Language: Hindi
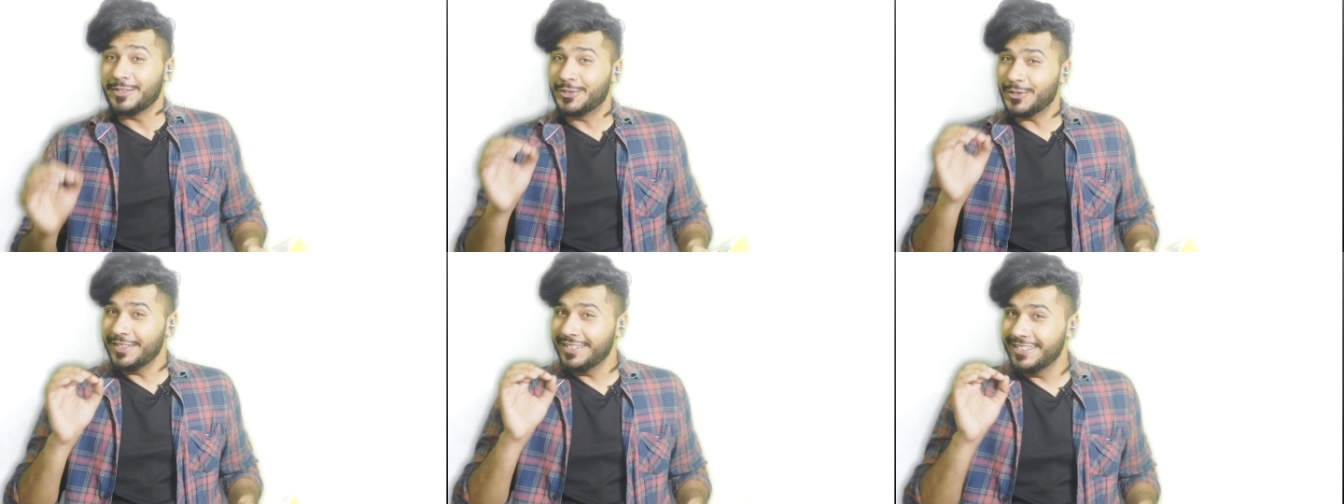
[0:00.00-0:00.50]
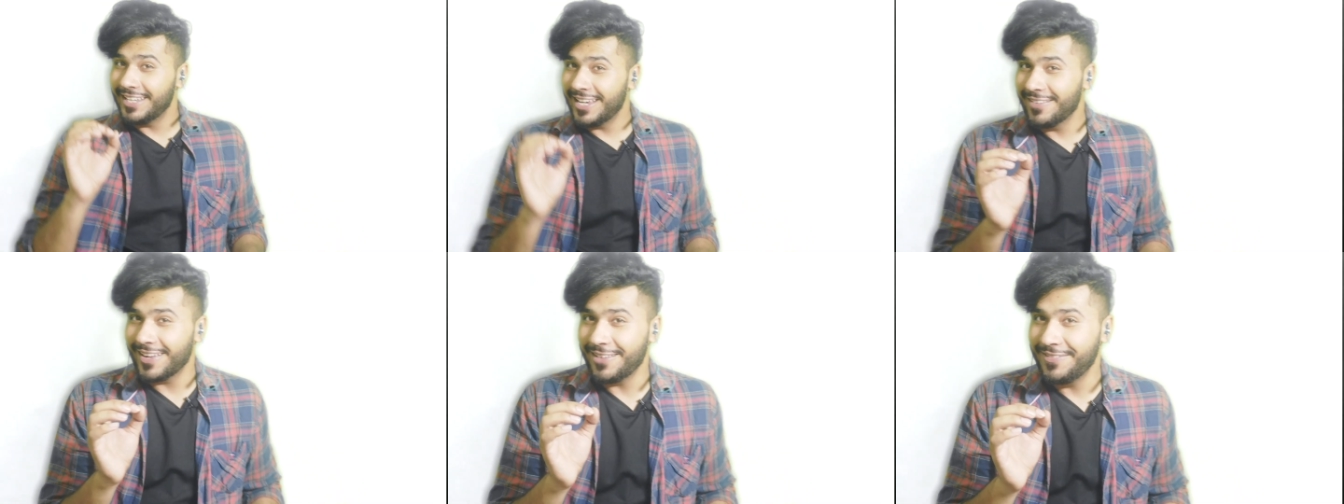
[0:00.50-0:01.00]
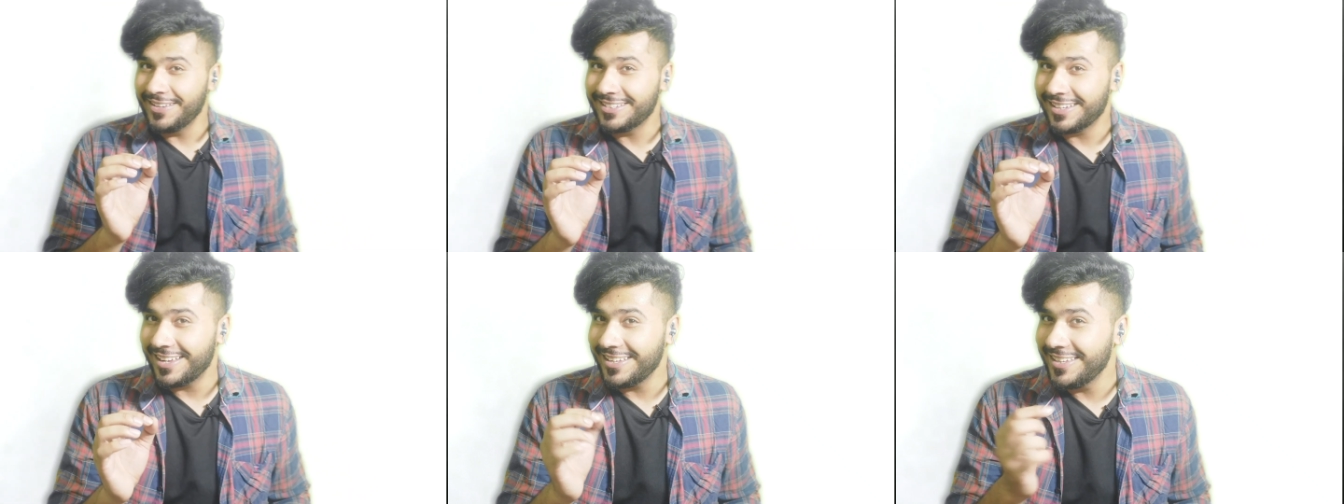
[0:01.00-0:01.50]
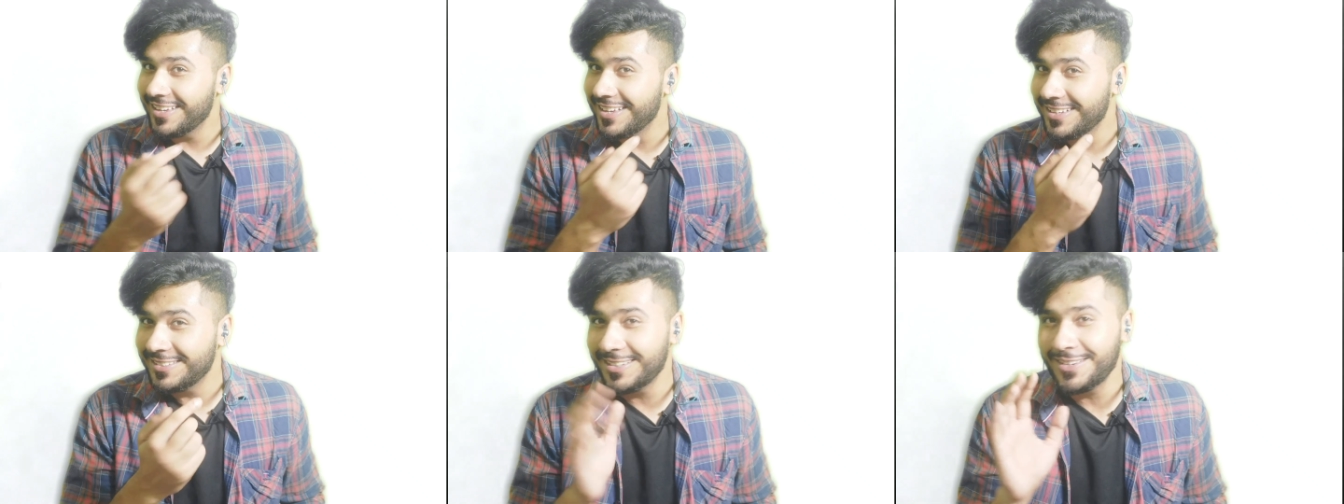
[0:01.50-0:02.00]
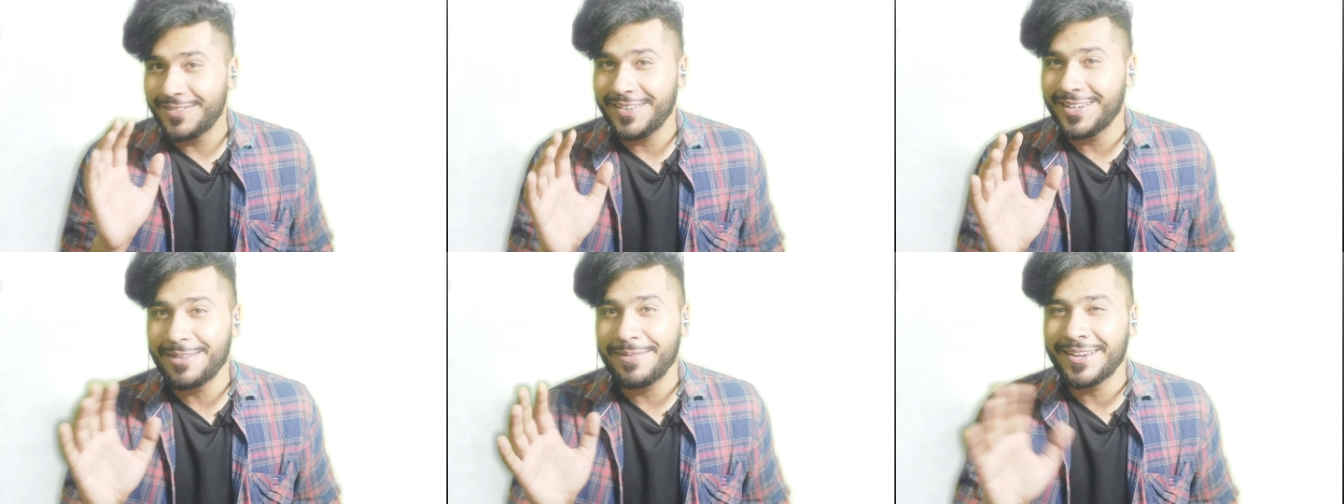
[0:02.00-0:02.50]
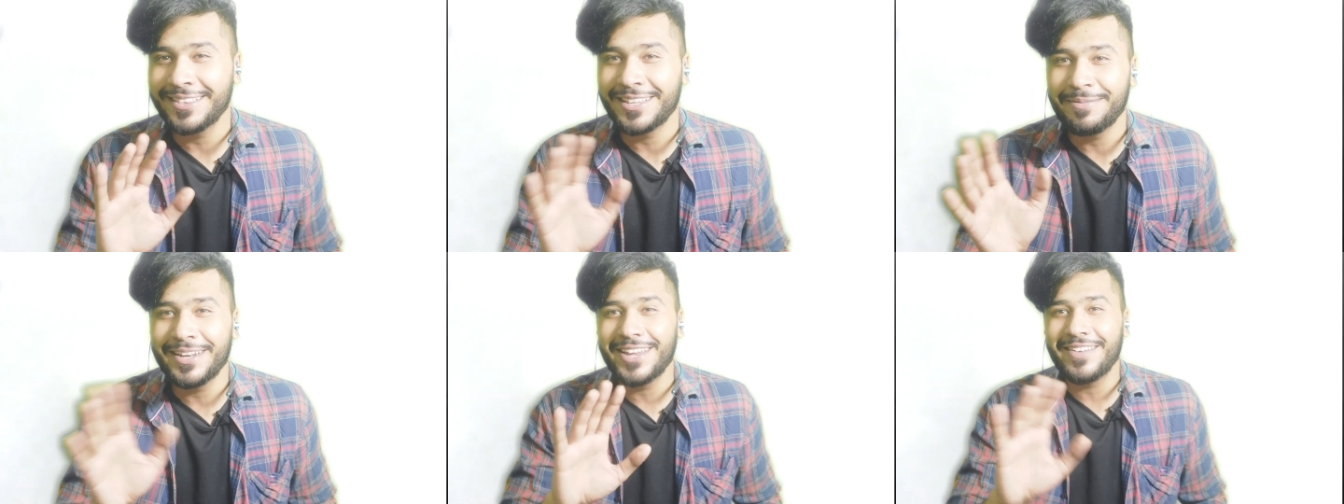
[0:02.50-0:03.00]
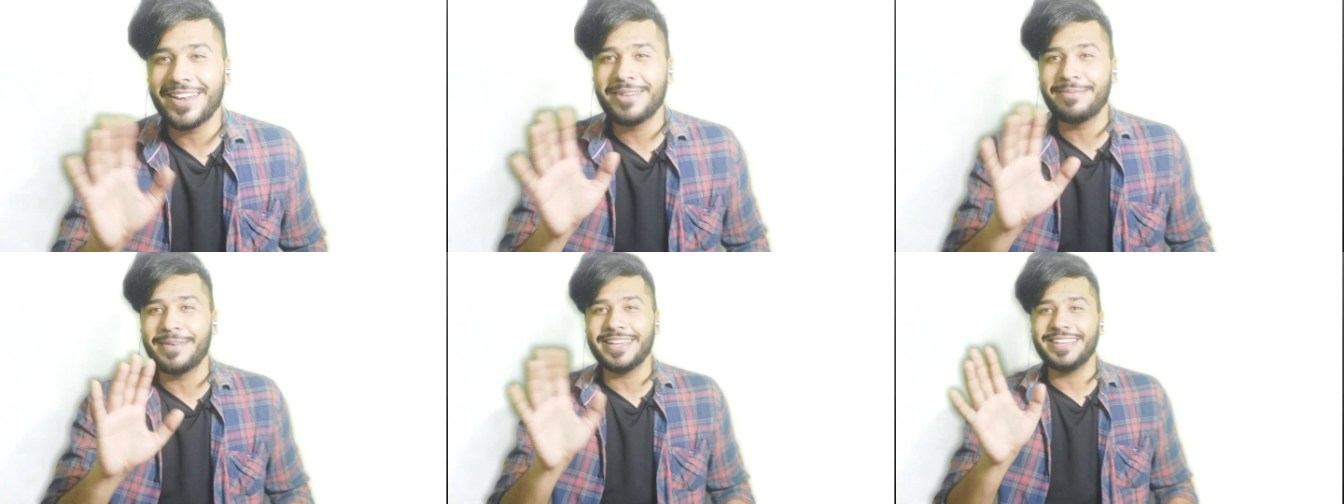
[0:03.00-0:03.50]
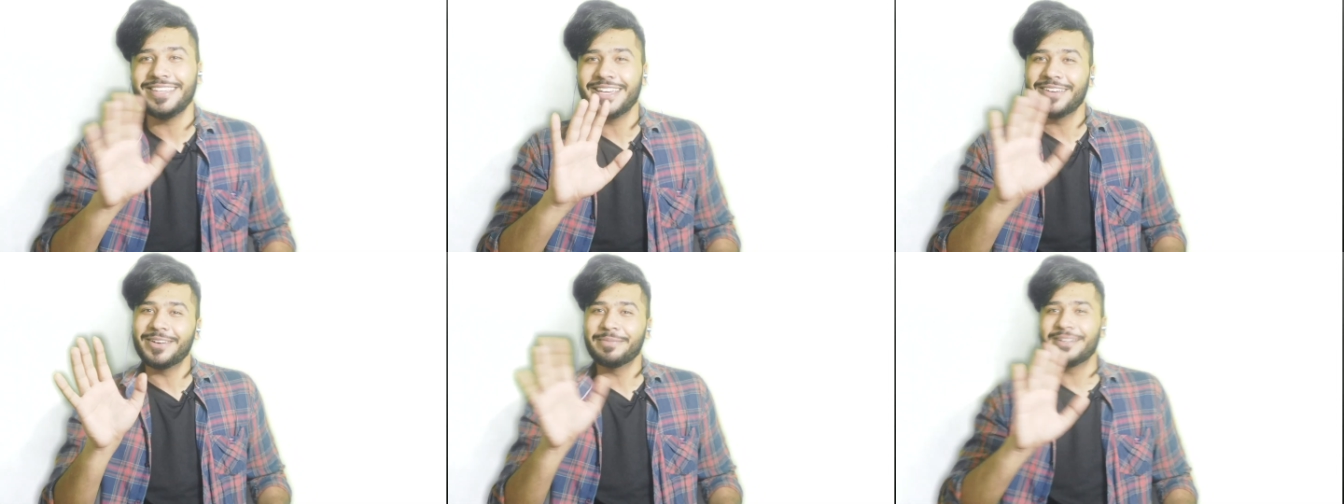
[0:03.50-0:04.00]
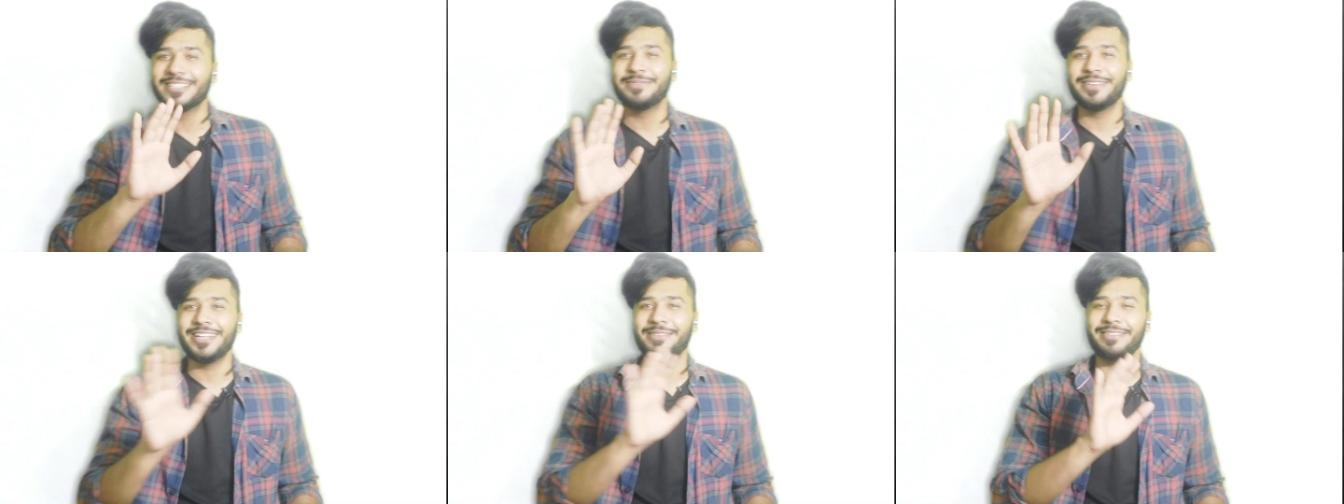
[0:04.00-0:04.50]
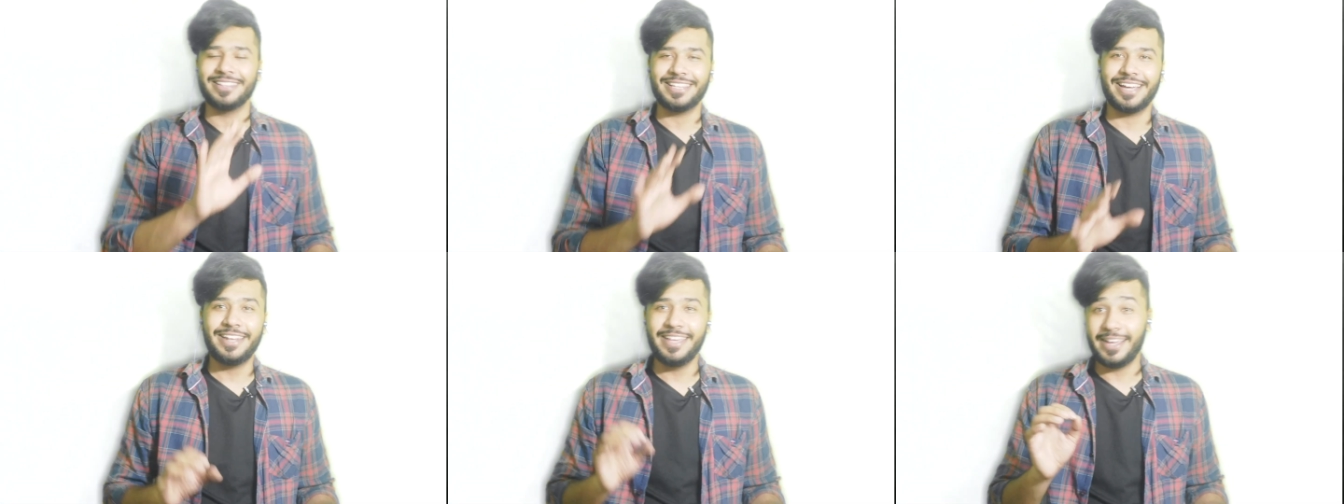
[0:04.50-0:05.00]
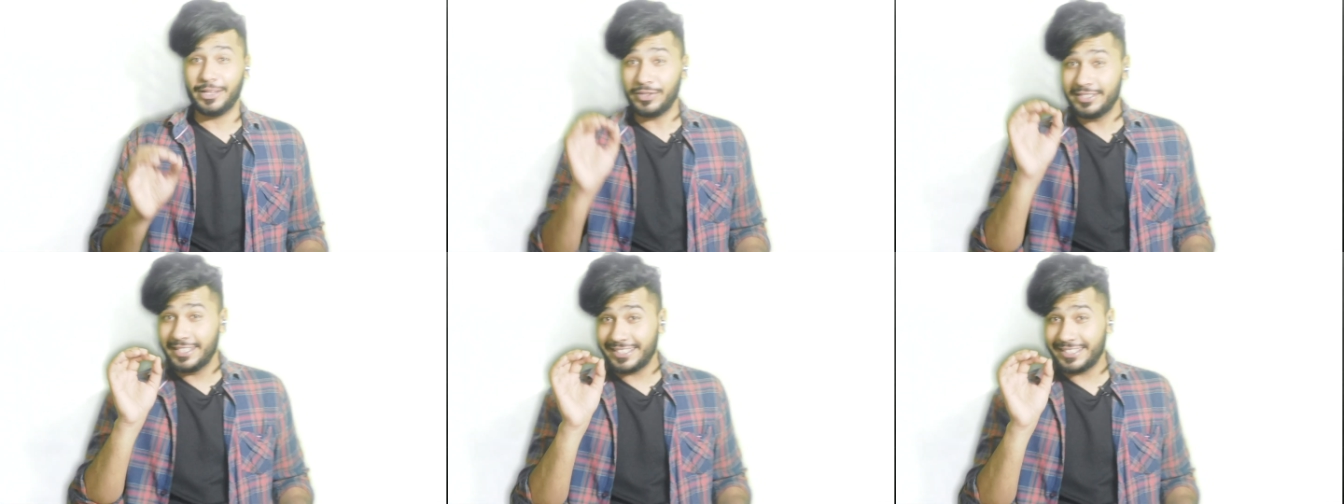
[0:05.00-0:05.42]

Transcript: जो ये वाला फीचर है ये सिर्फ रियलमी के अंदर मिलने वाला है भाई ये वन प्लस में नहीं मिलता है ठीक है तो